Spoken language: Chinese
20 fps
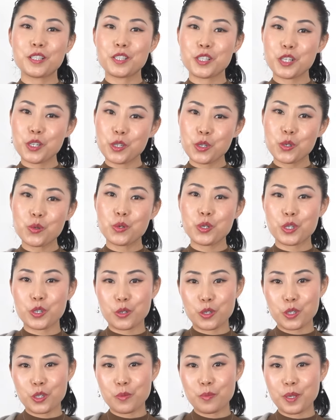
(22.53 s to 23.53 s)
珍珠
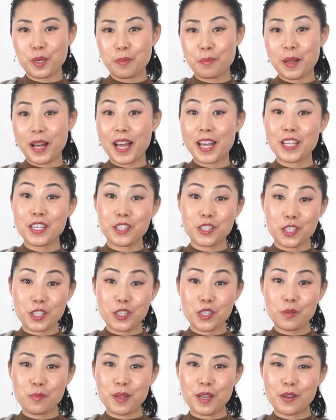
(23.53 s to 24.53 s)
首饰品牌
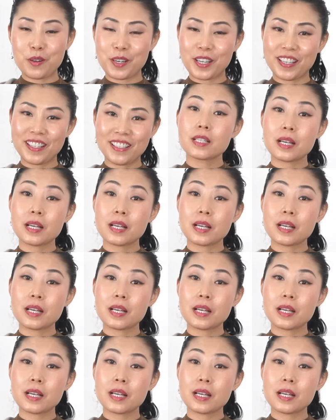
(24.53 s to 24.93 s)
GingiBeri，